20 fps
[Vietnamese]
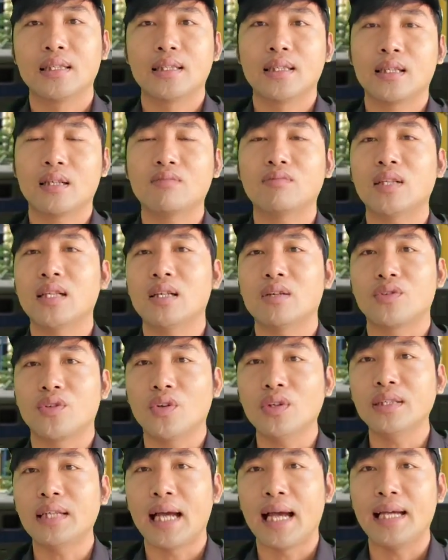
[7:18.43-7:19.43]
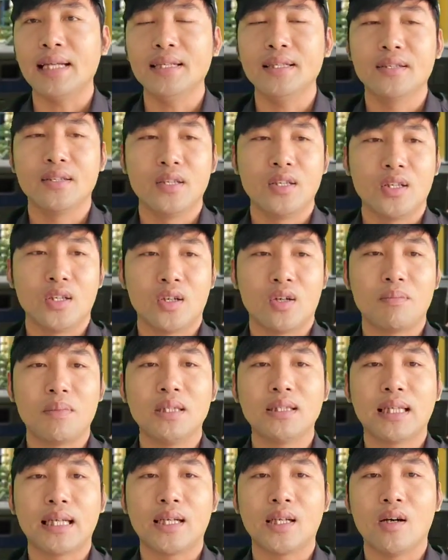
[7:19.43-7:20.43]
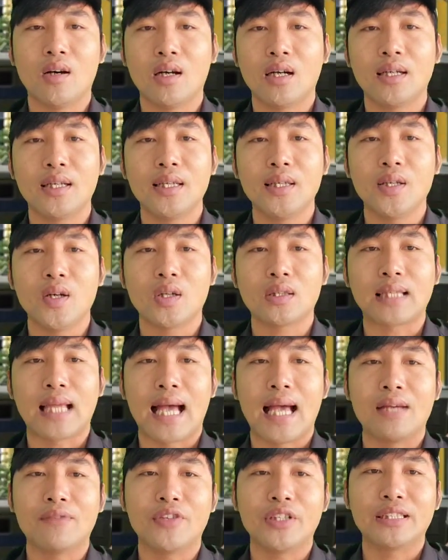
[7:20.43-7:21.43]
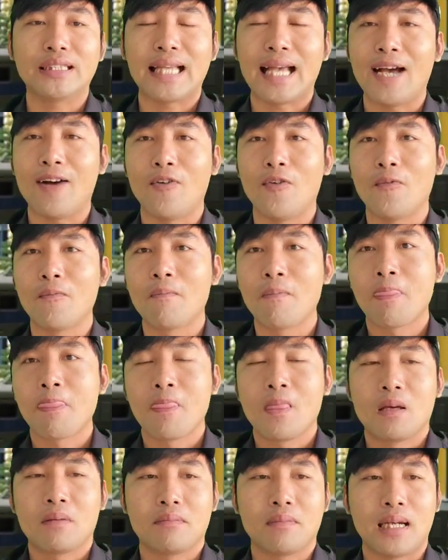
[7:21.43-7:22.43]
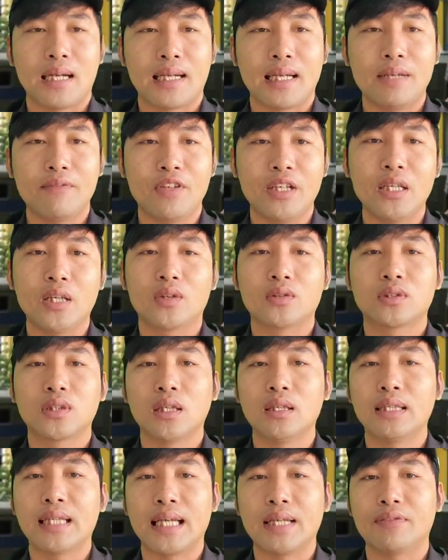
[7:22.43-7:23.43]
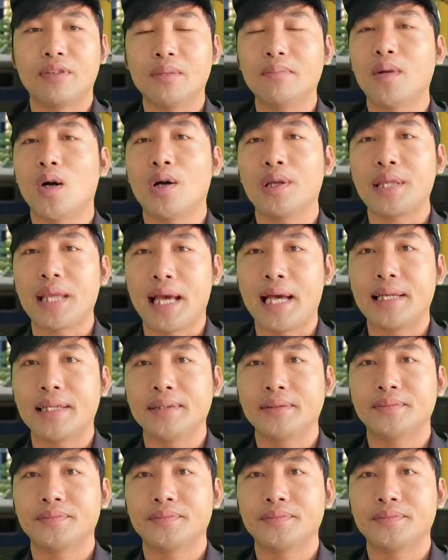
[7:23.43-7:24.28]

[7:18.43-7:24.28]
à, không thể nào chối cãi còn bên cạnh đó cái lý do tại vì sao mà cái vị luật sư này phải bỏ chạy